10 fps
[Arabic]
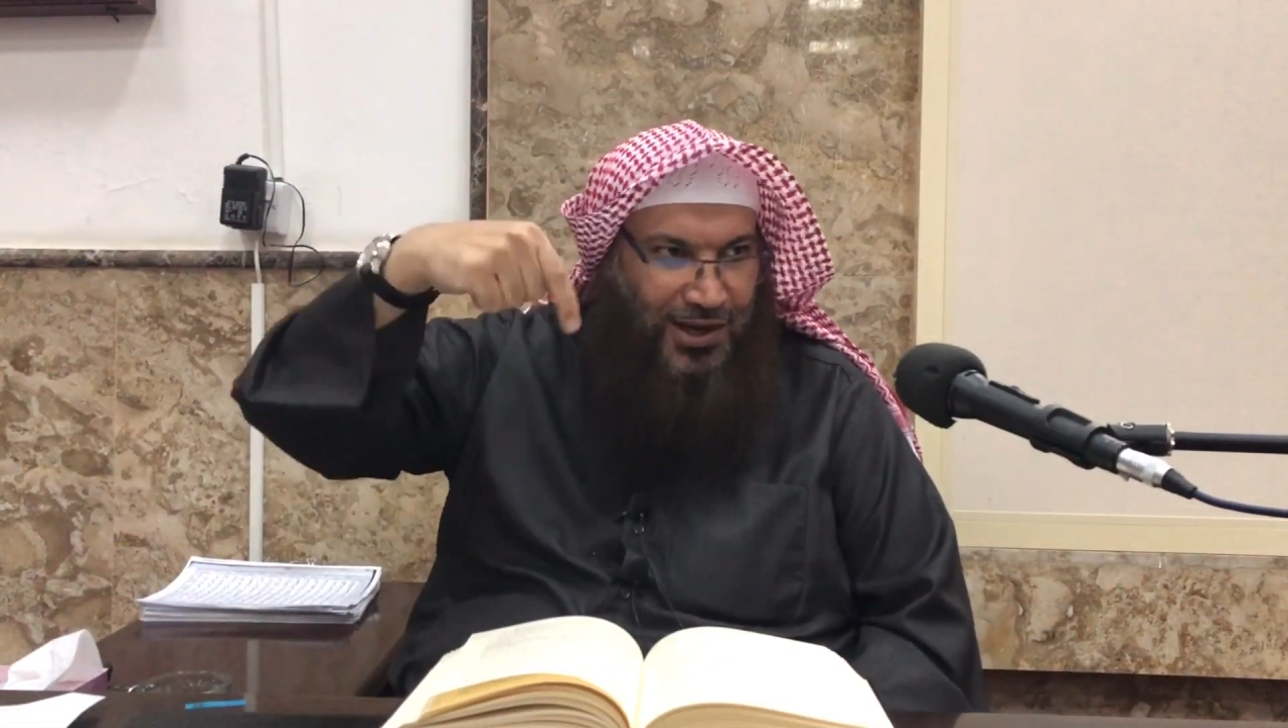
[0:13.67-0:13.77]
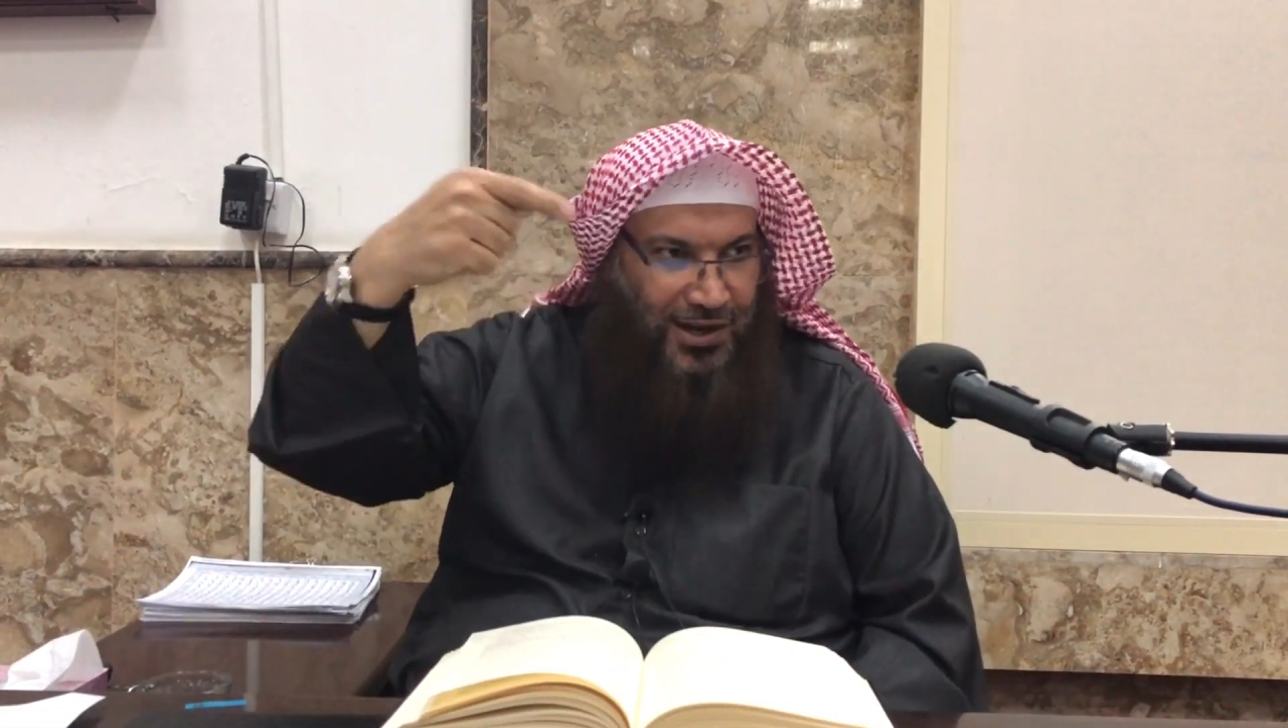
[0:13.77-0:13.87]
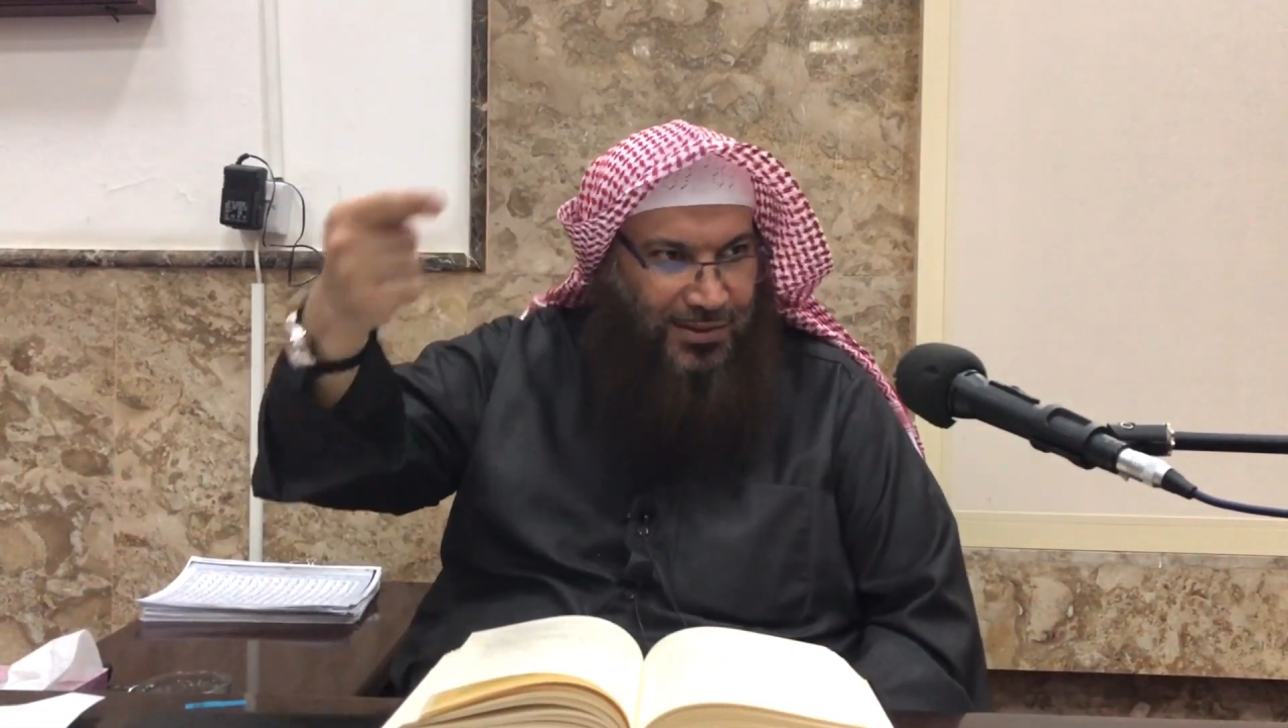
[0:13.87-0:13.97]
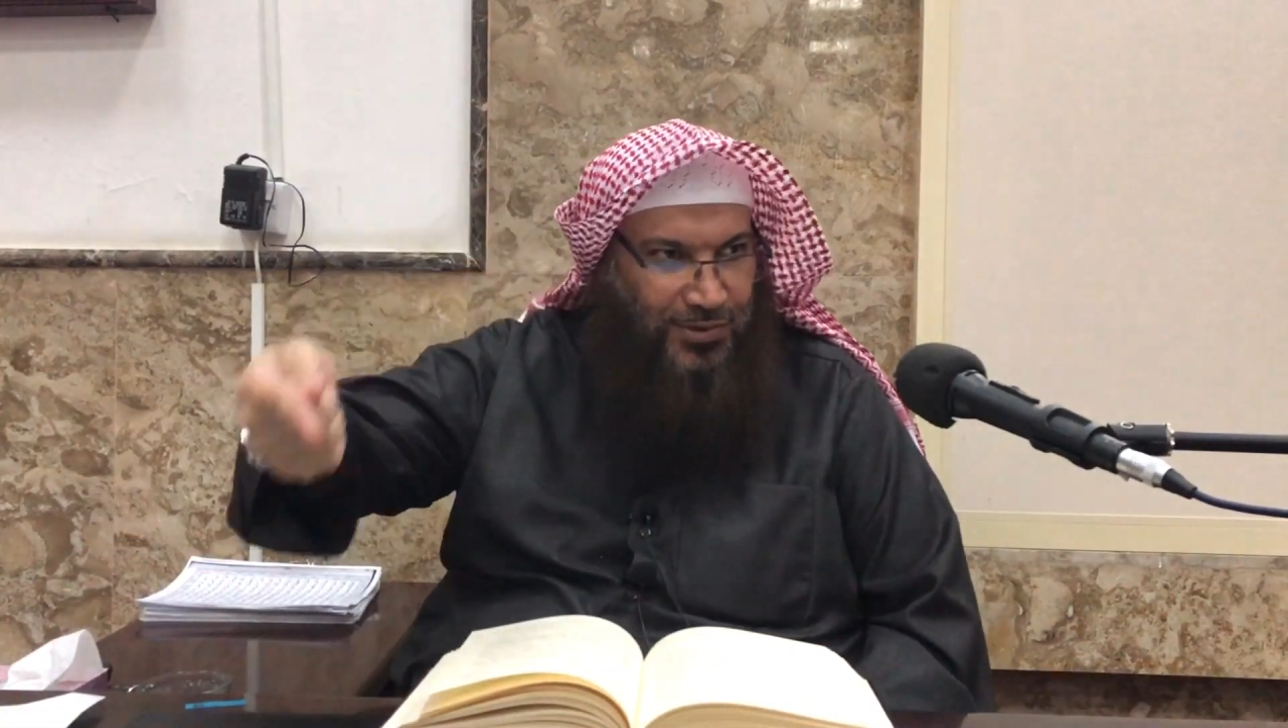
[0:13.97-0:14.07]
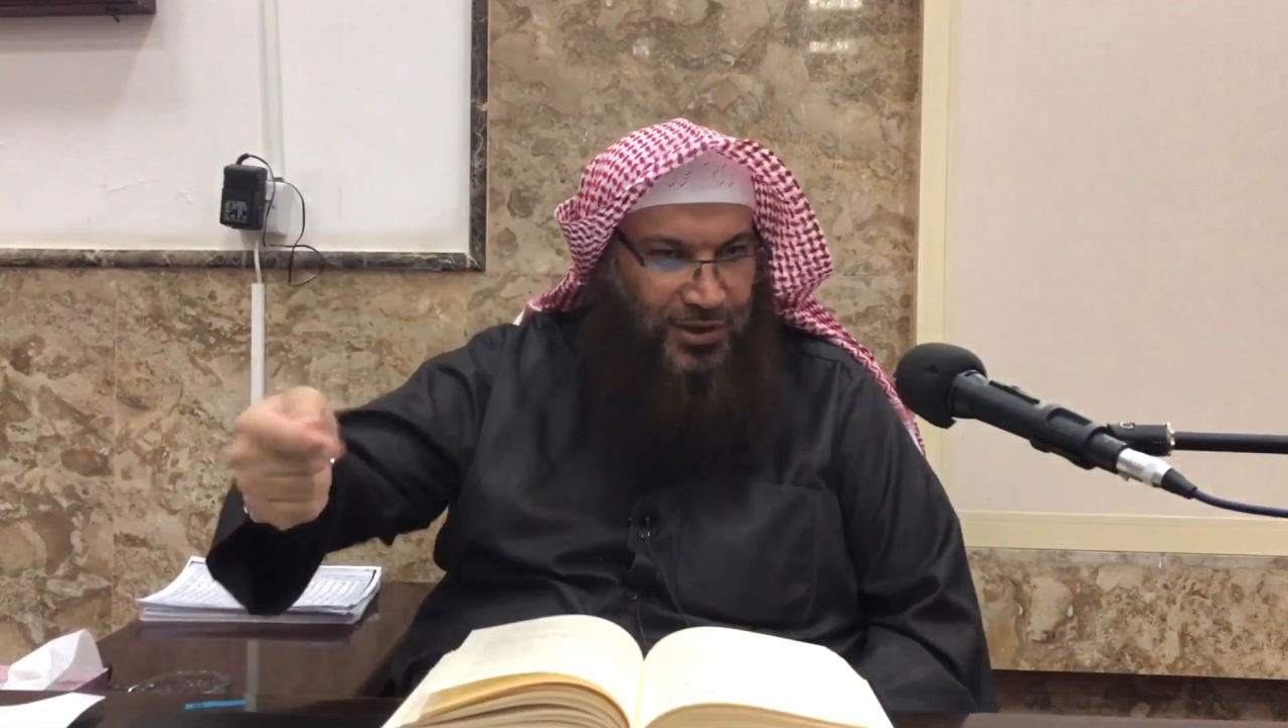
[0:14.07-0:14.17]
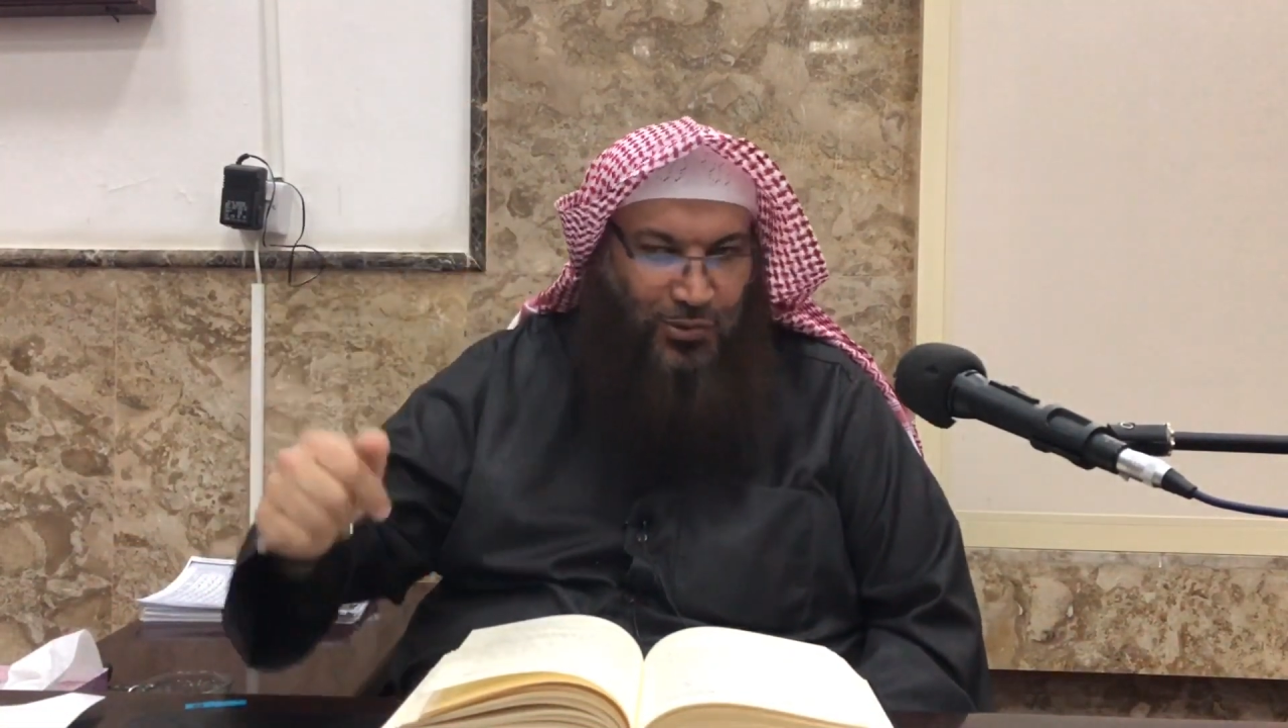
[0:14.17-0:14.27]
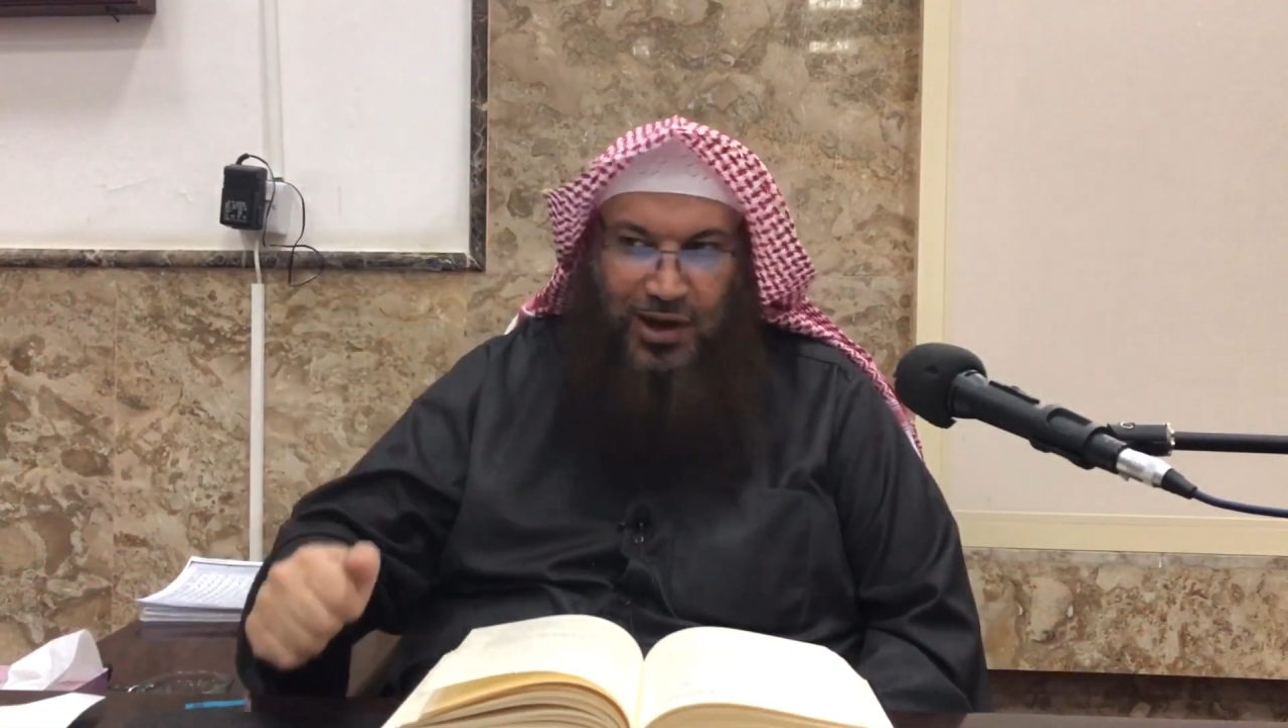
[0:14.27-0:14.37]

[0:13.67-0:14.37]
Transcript: على نبيه